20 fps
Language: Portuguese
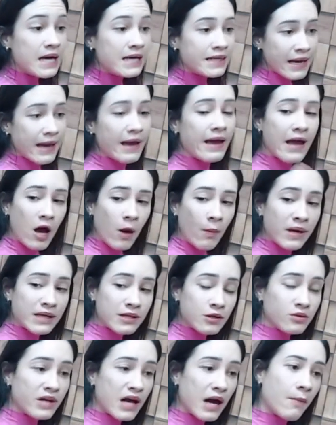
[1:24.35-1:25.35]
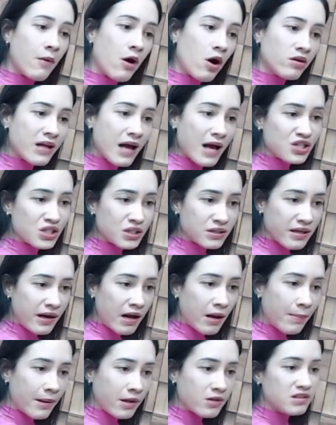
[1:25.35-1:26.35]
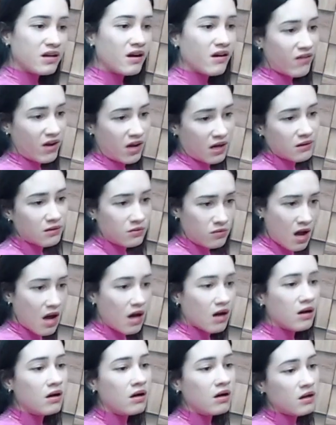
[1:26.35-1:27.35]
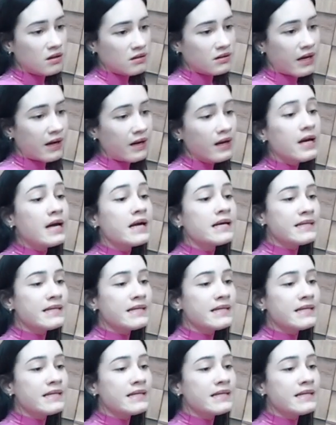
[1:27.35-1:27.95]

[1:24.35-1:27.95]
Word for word: que é realmente onde a abordagem terapêutica vai atuar, né?